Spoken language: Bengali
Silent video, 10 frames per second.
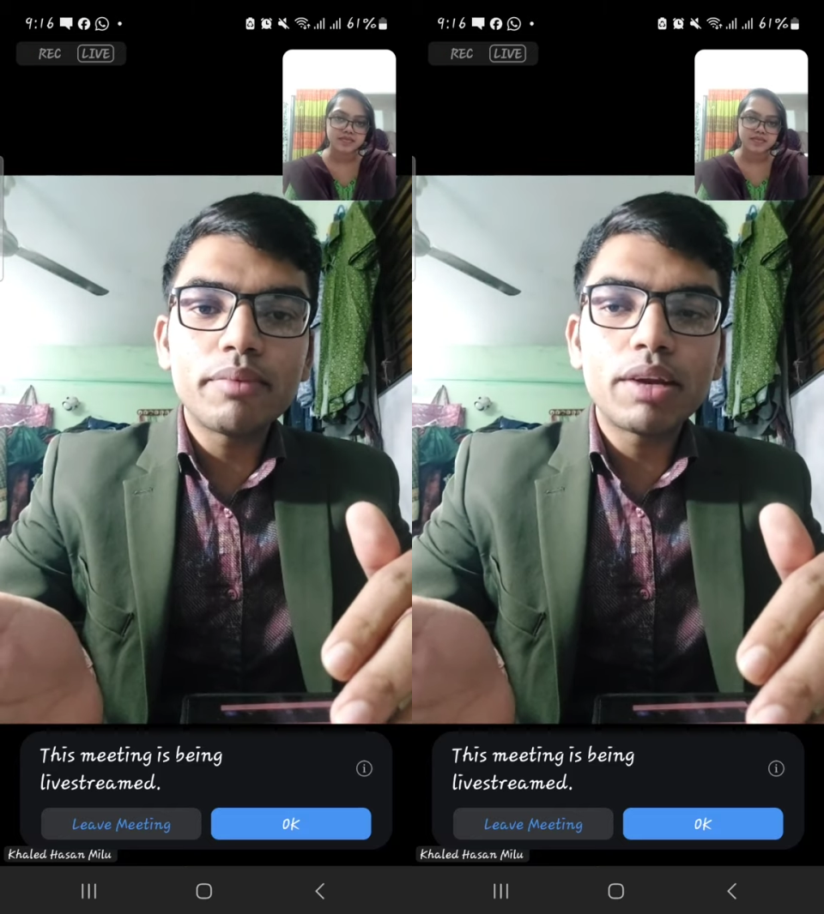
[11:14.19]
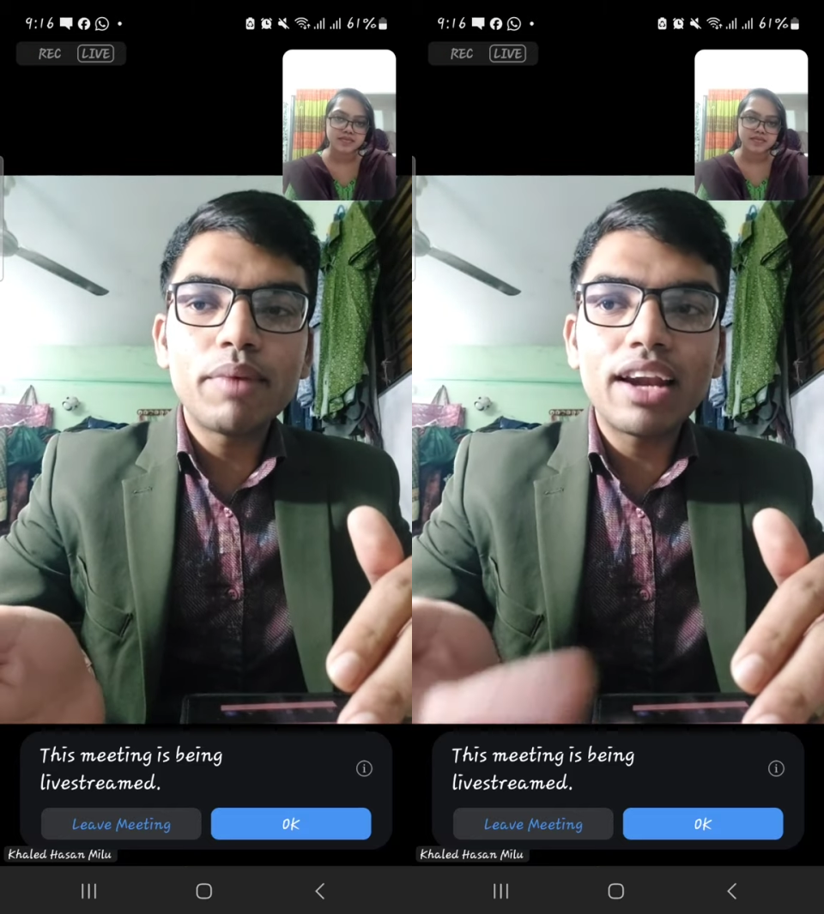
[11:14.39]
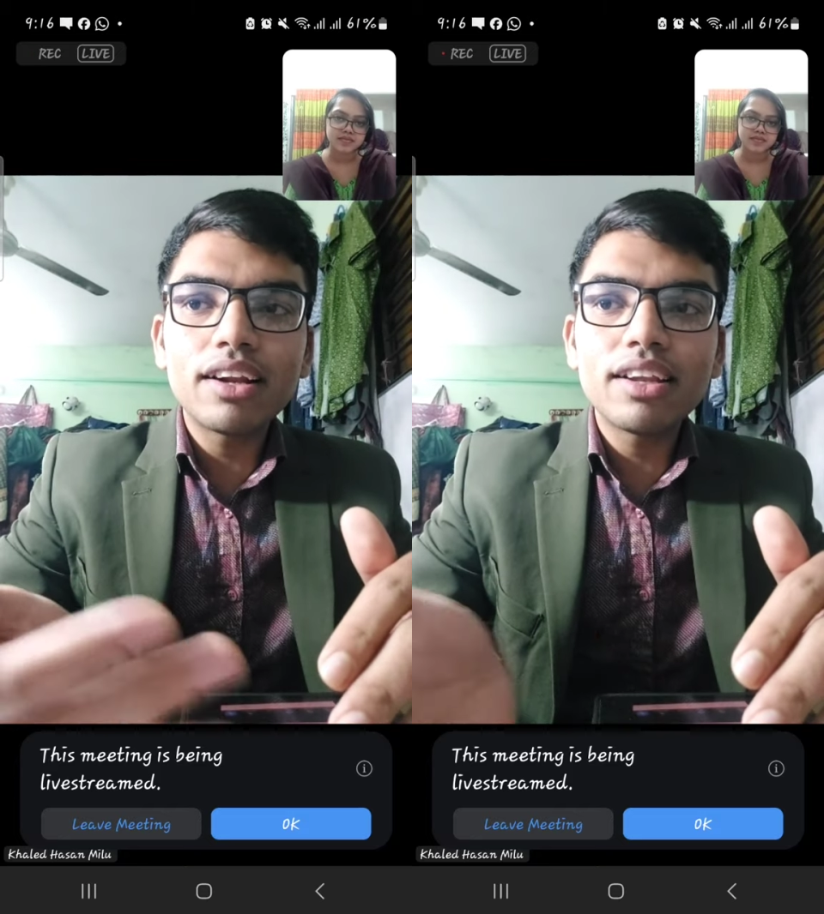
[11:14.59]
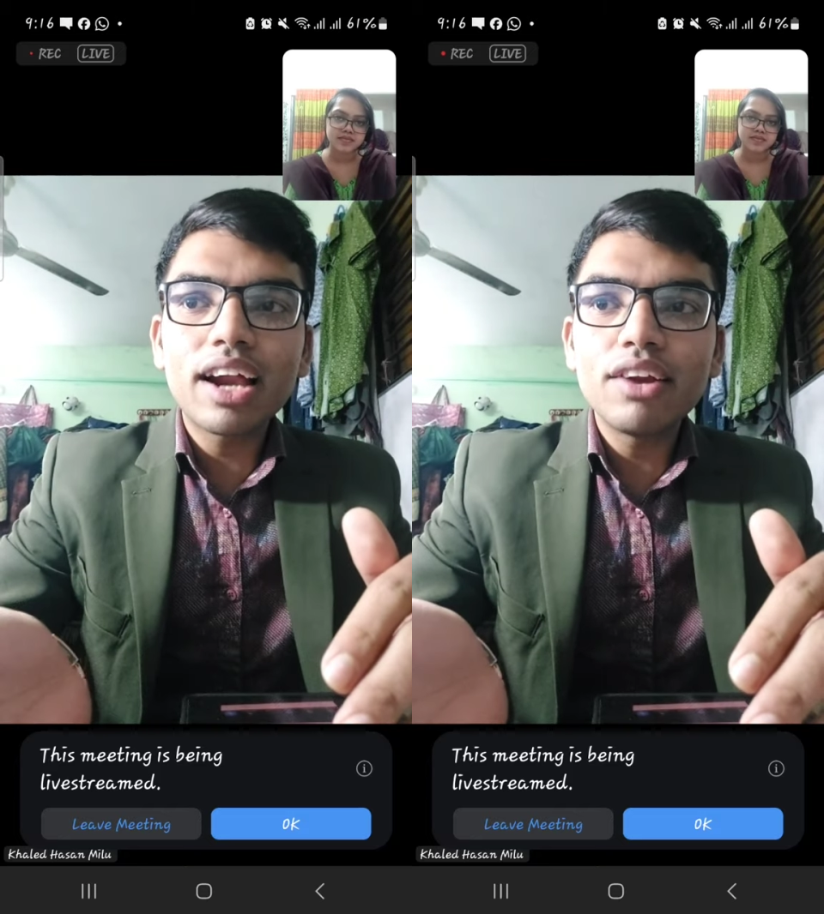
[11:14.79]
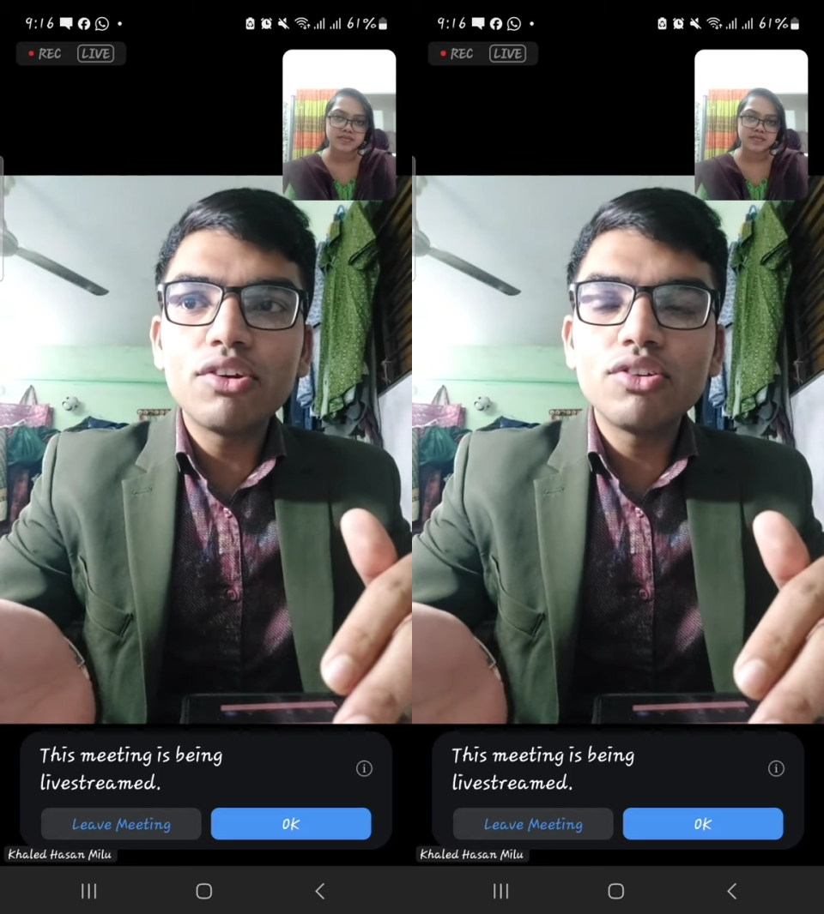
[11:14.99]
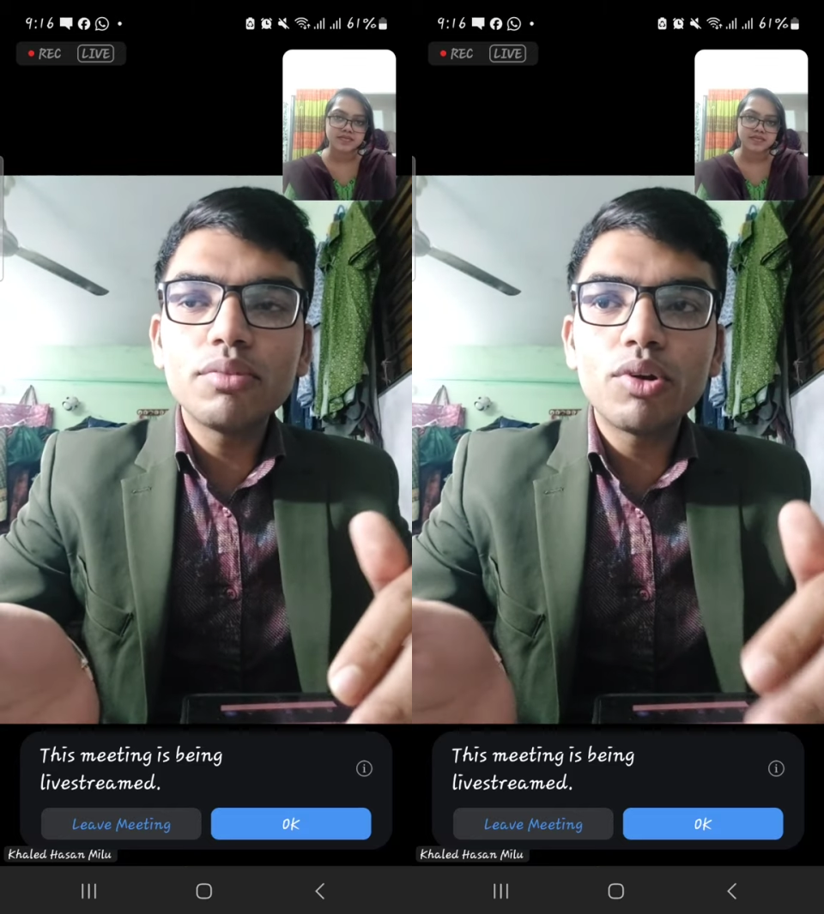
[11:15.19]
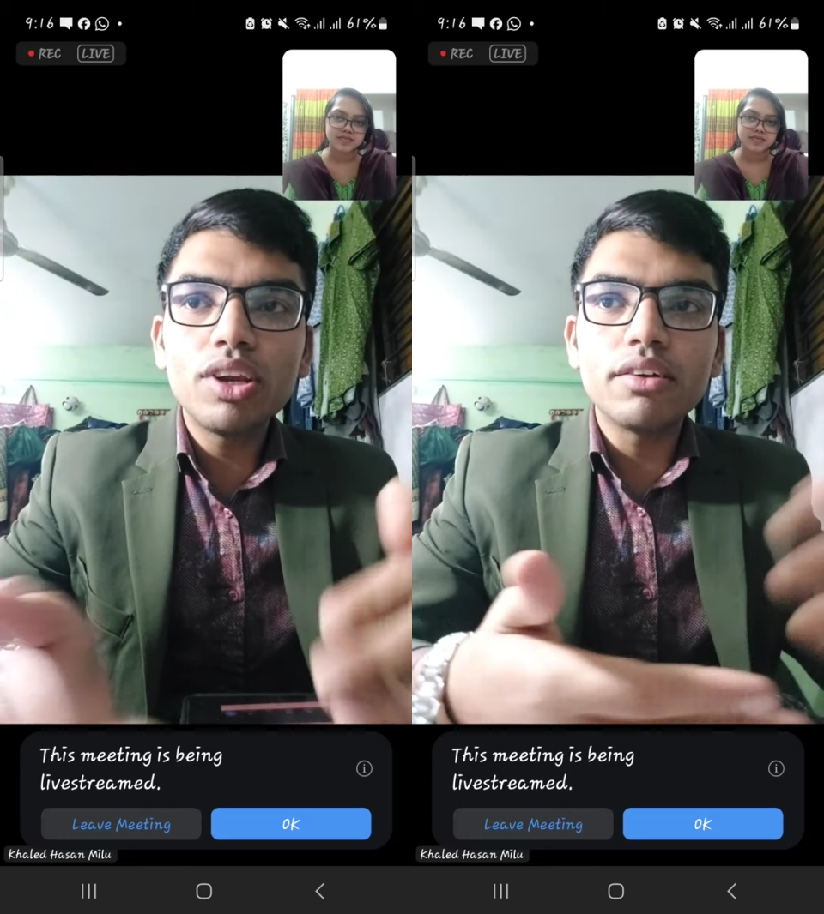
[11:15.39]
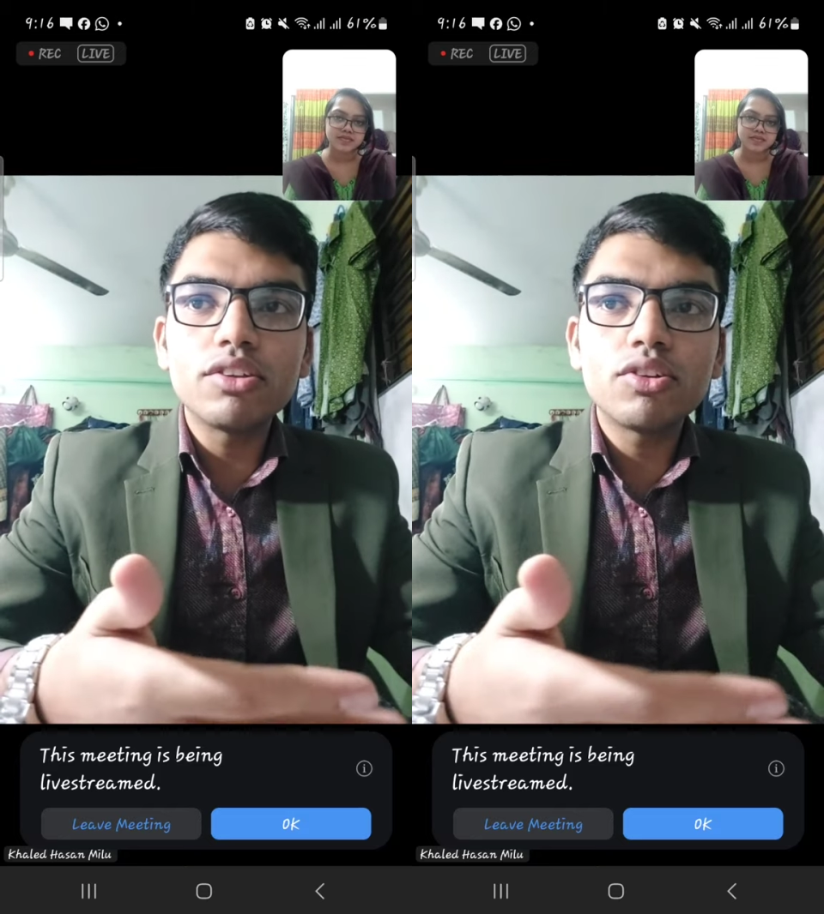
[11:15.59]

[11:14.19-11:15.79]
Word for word: মানে অ্যাডাল্টের কার্ডিওলজি পড়লে